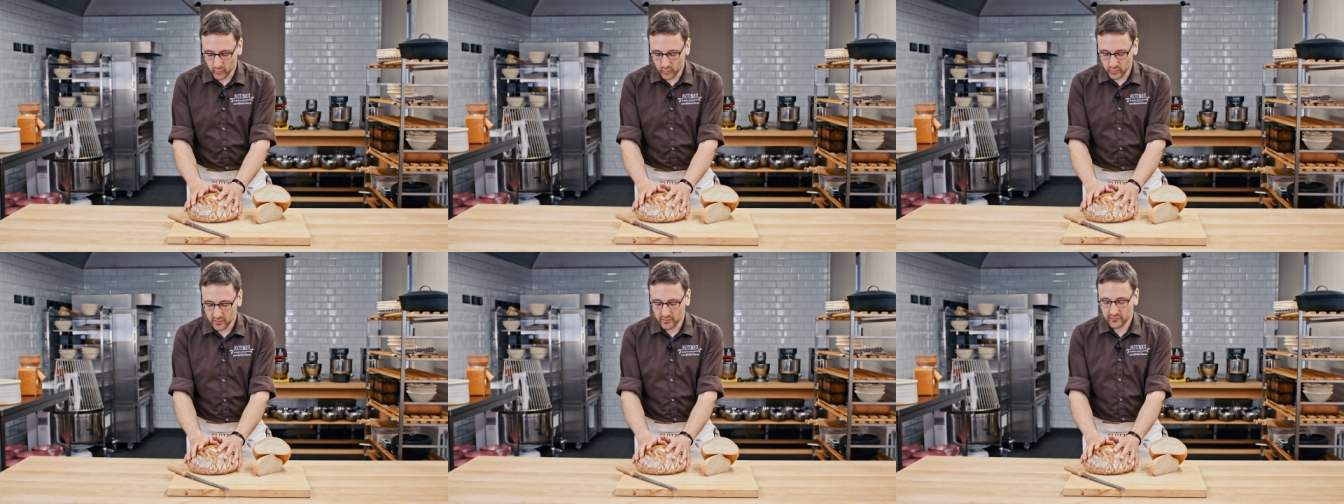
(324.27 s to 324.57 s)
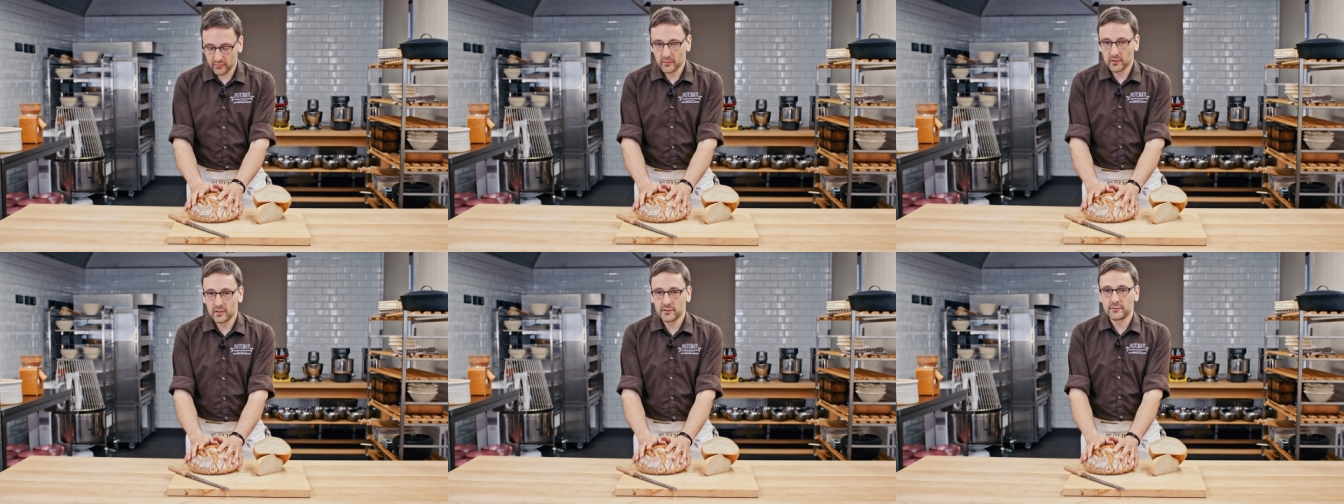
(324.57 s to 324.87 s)
Brot
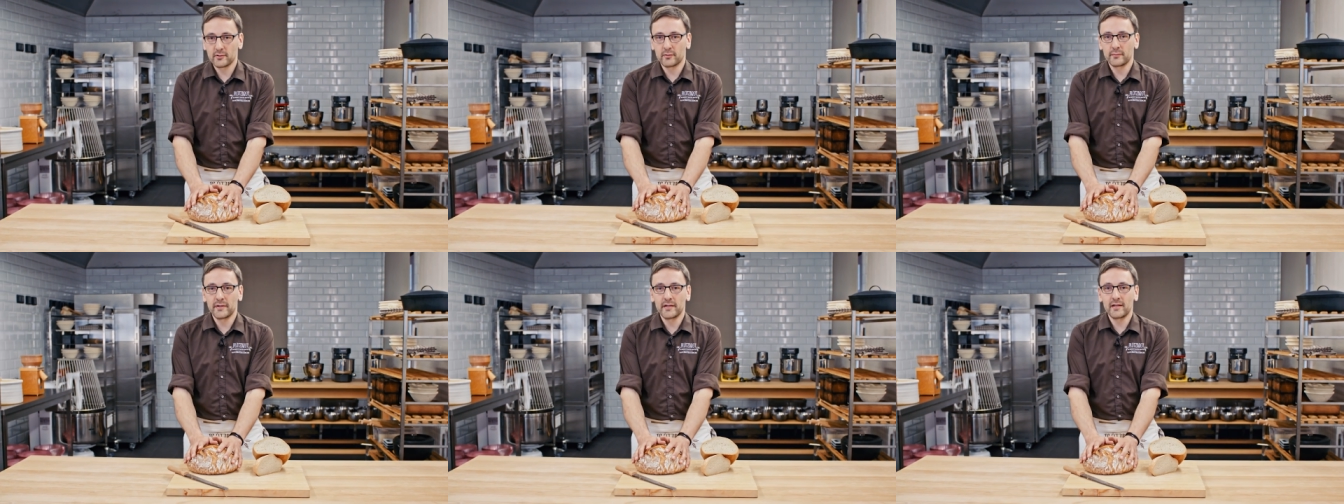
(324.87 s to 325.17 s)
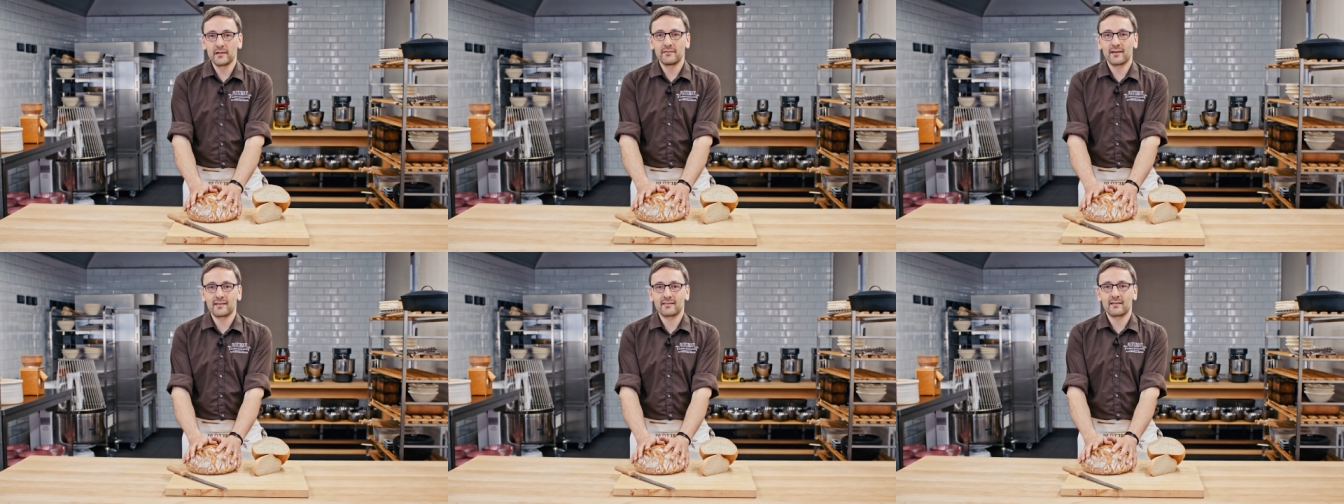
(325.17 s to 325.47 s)
ist wirklich nur
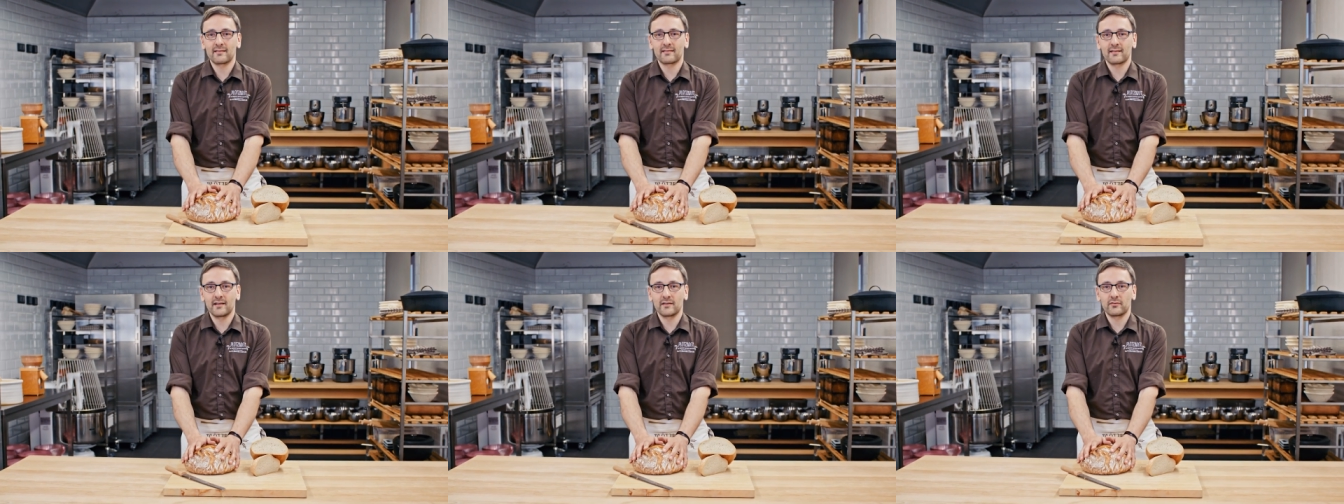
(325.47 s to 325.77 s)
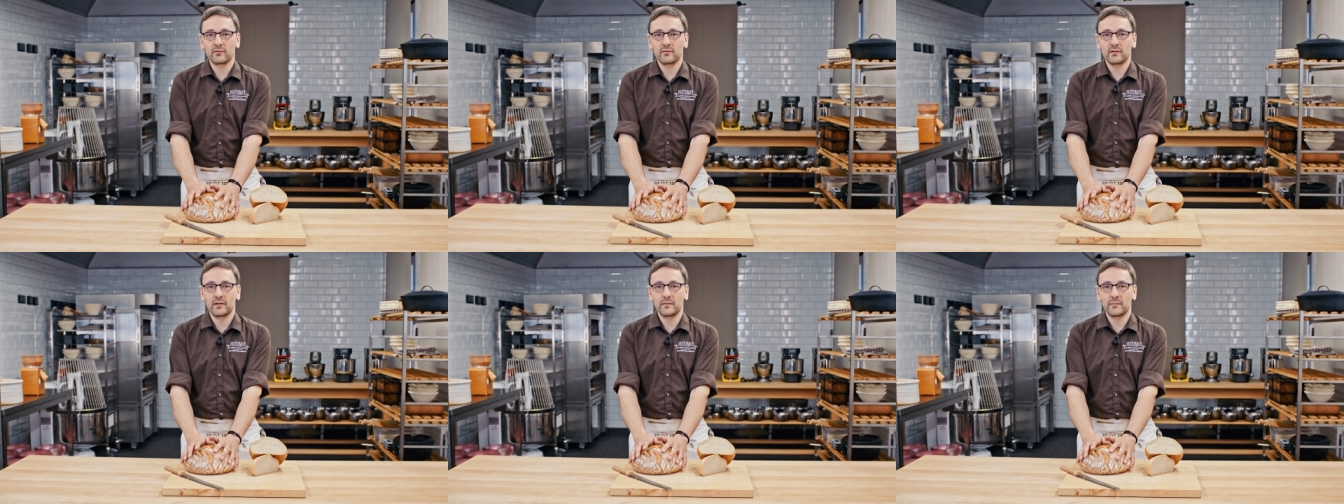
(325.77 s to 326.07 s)
Mehl, Wasser,
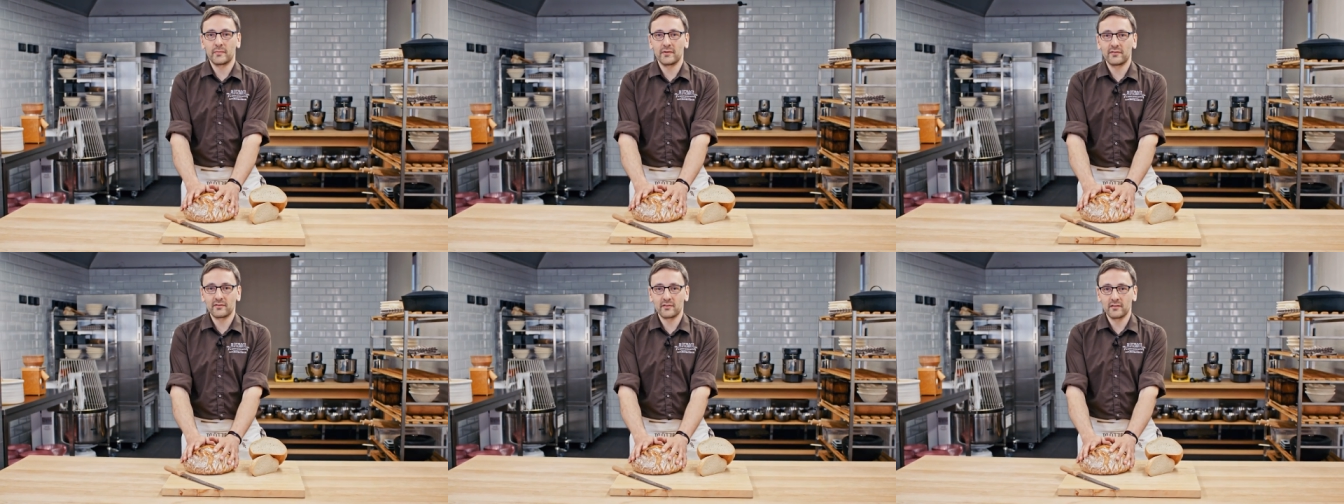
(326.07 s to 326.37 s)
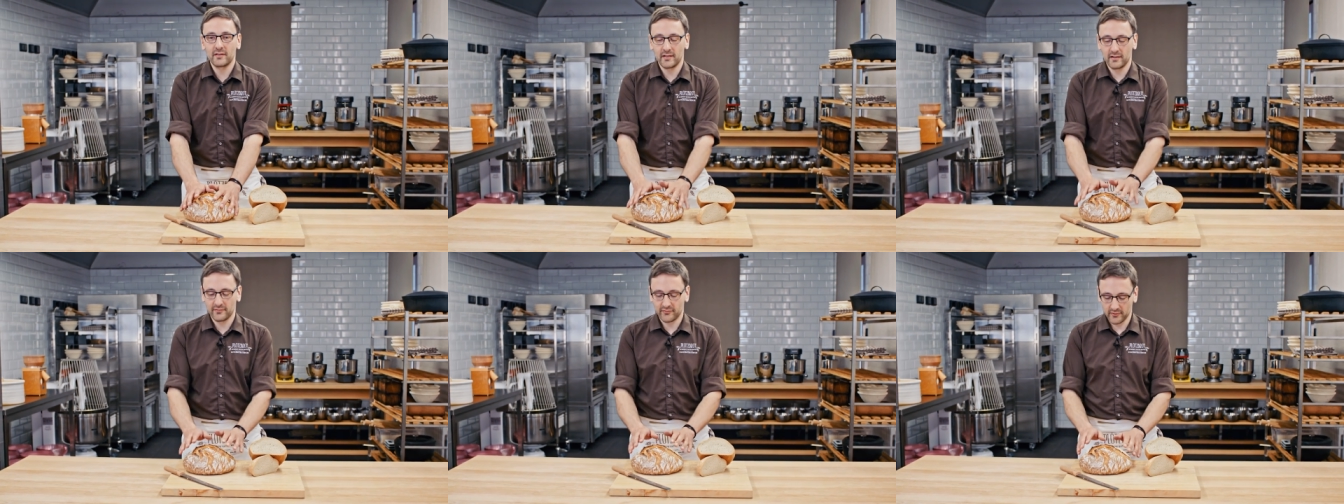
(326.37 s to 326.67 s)
Salz und ein
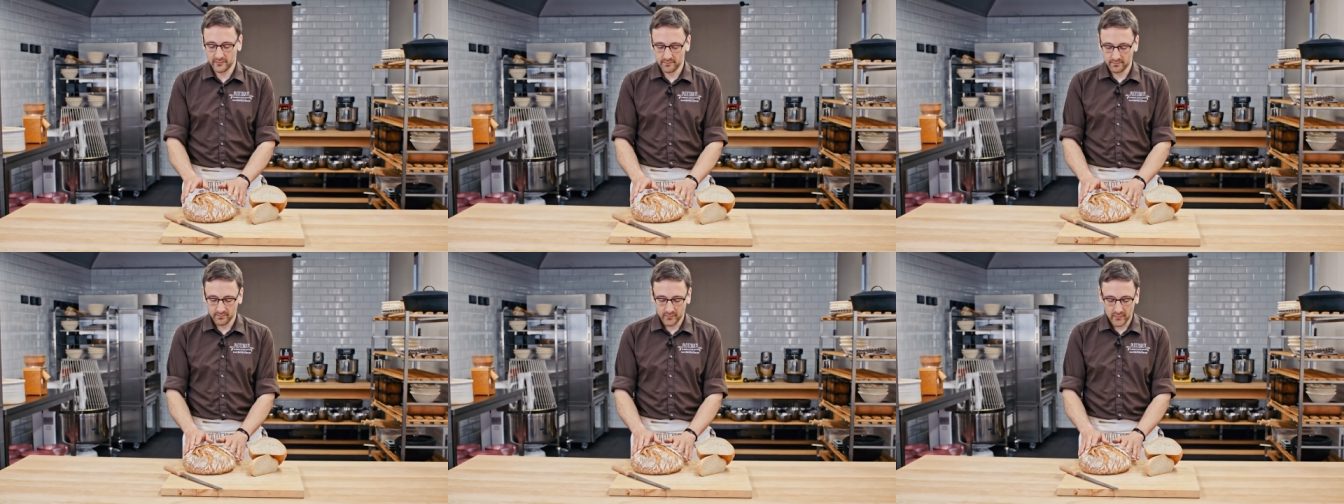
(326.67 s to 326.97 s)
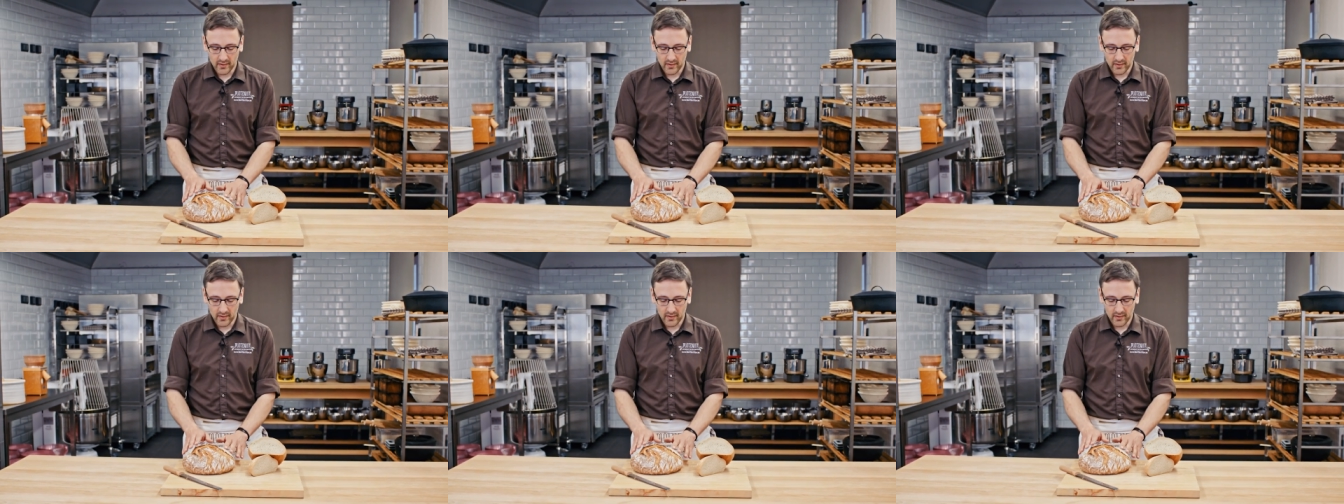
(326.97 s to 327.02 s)
bisschen Hefe.